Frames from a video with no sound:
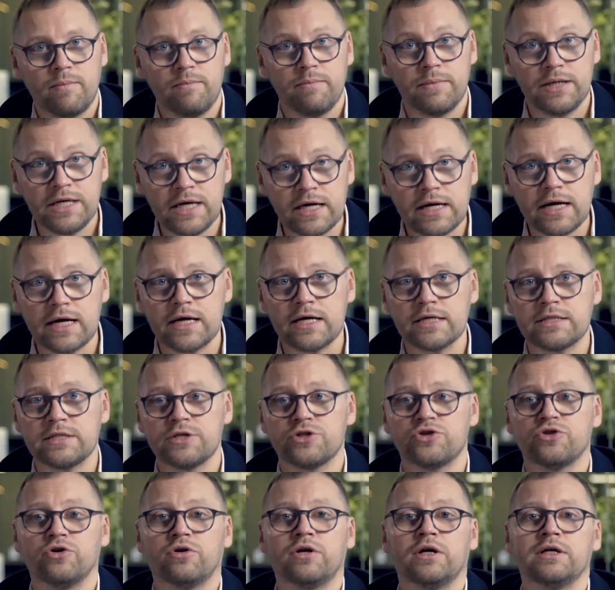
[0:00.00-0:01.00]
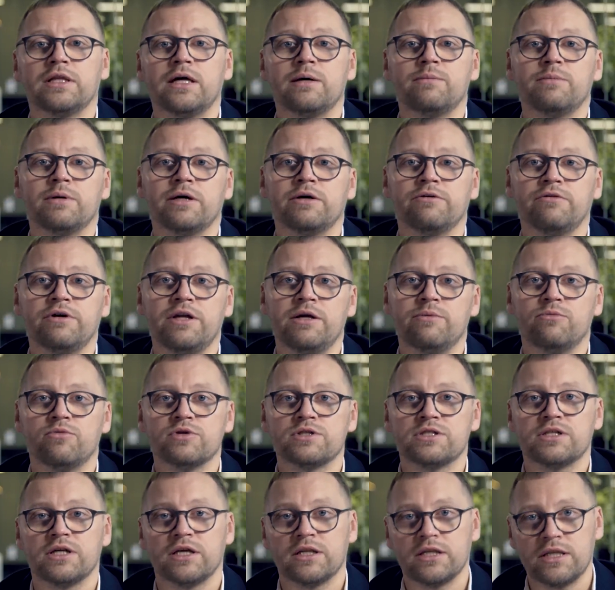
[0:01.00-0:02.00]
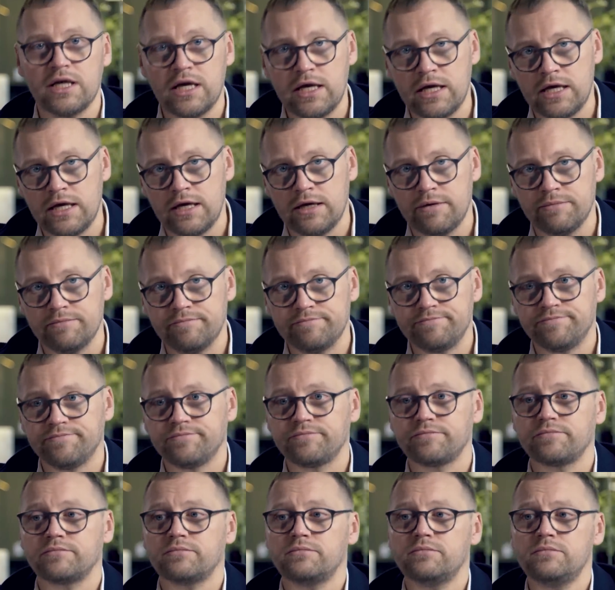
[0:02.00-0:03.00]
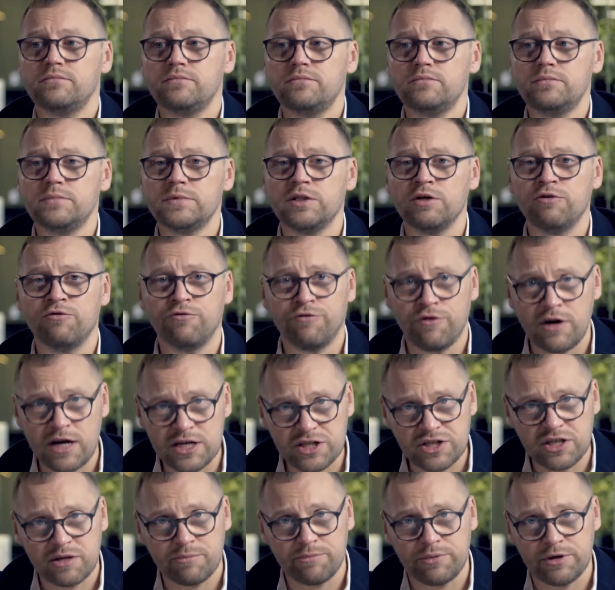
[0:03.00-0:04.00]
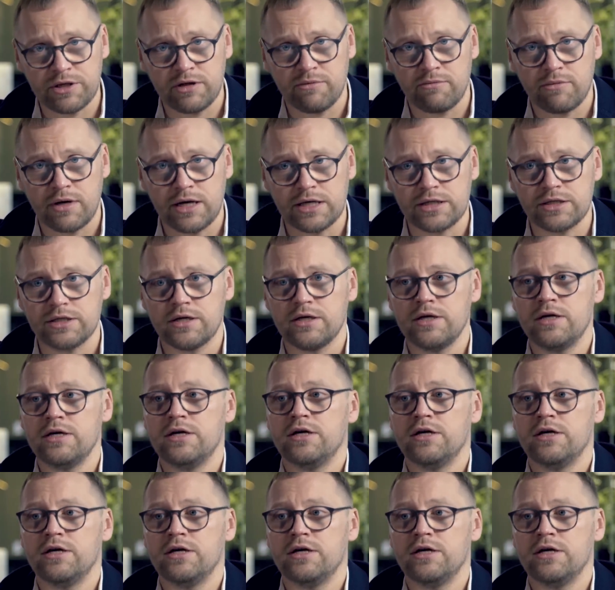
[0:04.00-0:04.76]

Мне кажется, что когда мы говорим о стратегии, важно понимать,